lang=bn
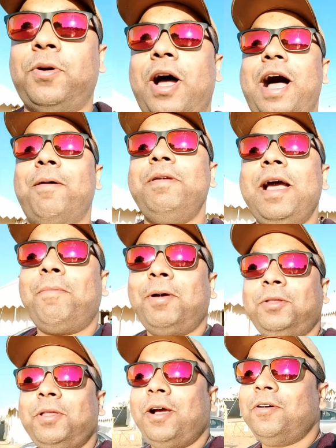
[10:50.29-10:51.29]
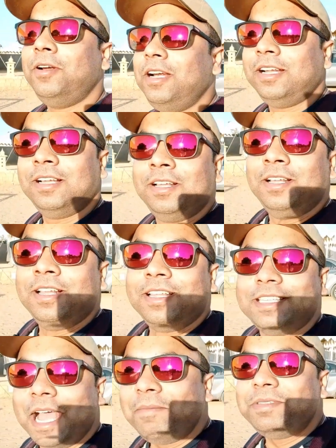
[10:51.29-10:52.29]
তো আমি আপাতত এখন
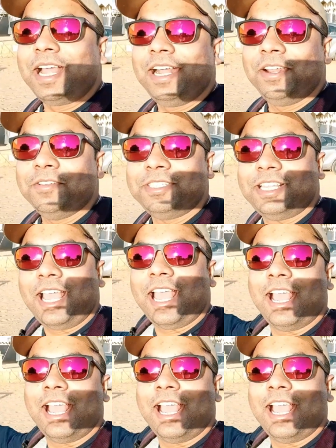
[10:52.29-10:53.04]
স্যাম স্যান্ডিউন্সে